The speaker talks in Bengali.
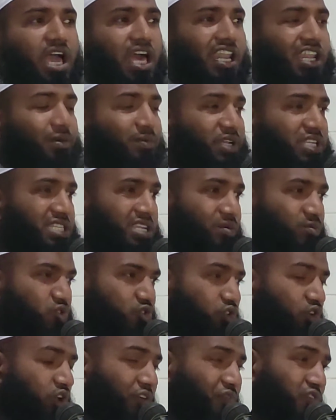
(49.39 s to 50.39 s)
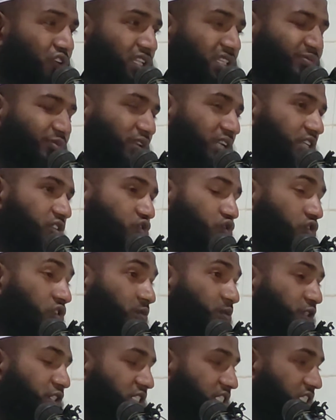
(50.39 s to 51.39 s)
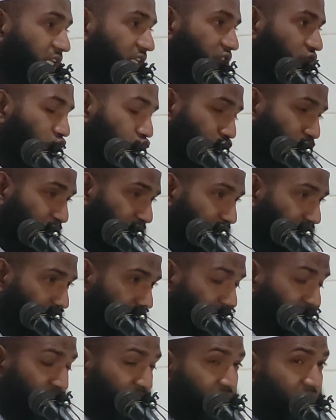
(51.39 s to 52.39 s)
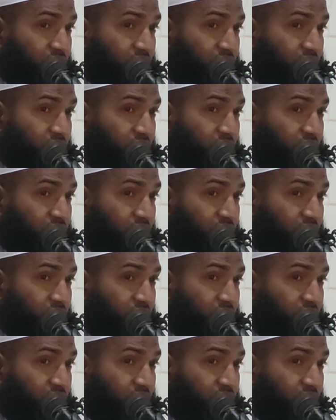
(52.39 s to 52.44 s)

আল্লামা শামসুল হক ফরিদপুরীর সভাপতি ছিলেন দশ বছর